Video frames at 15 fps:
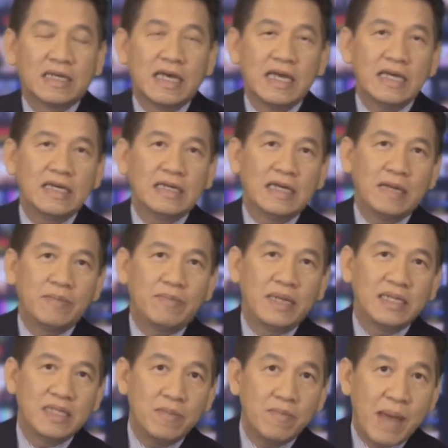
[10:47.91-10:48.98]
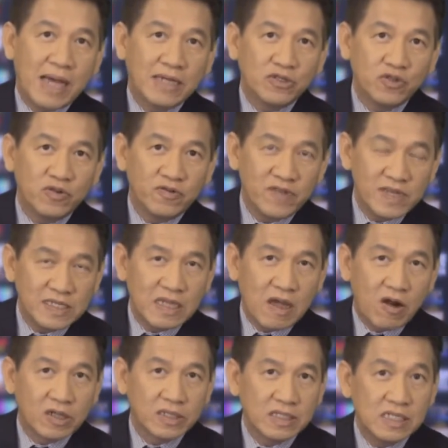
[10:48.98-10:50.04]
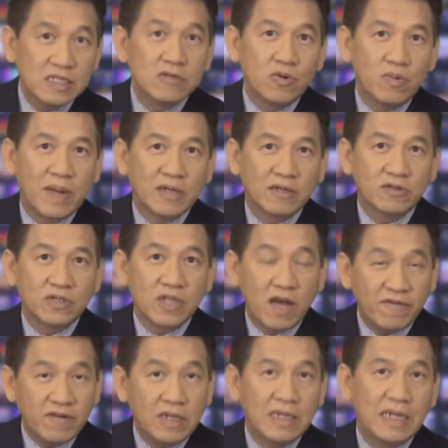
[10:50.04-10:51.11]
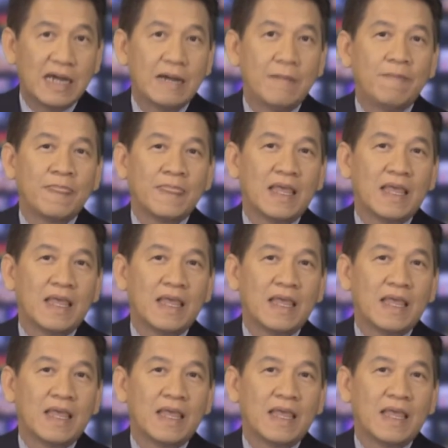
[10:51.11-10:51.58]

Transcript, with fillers: cái cái máy tính bảng Surface RT của Microsoft á, là